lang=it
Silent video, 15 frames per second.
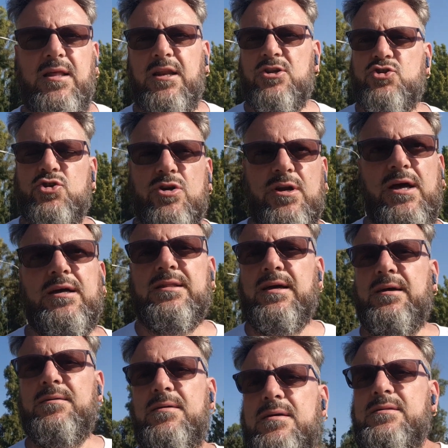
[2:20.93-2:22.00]
della,
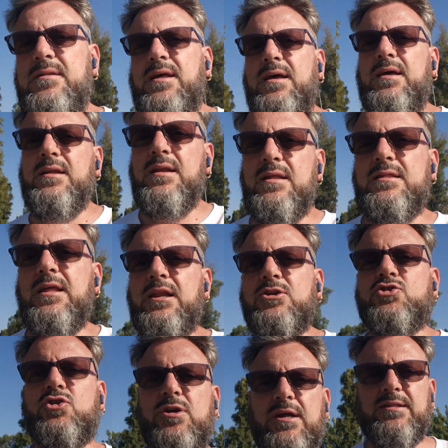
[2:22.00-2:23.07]
giornata, eh, della
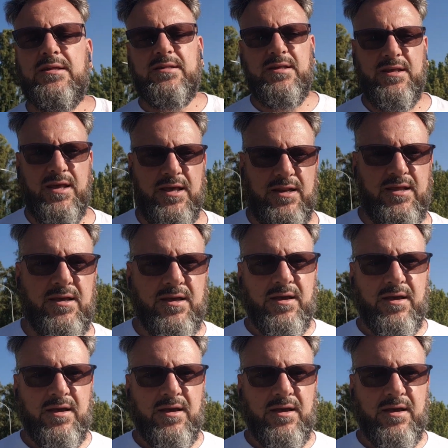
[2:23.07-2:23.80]
giornata di ieri.